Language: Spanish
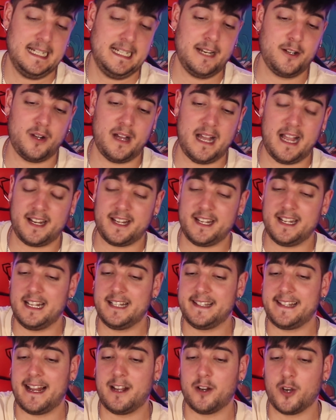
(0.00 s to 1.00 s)
Claro, aquí en
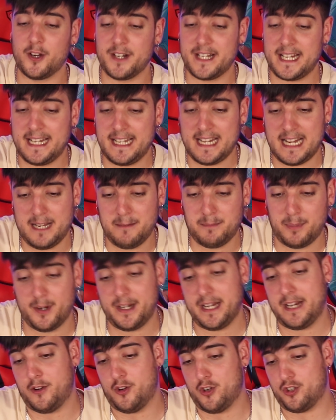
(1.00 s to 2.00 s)
el diálogo original
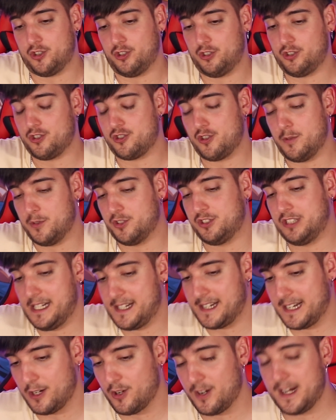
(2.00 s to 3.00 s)
pone, nosotros somos
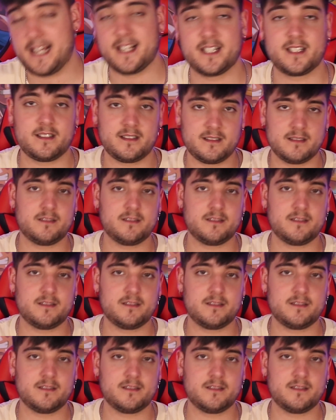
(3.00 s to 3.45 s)
terrícolas.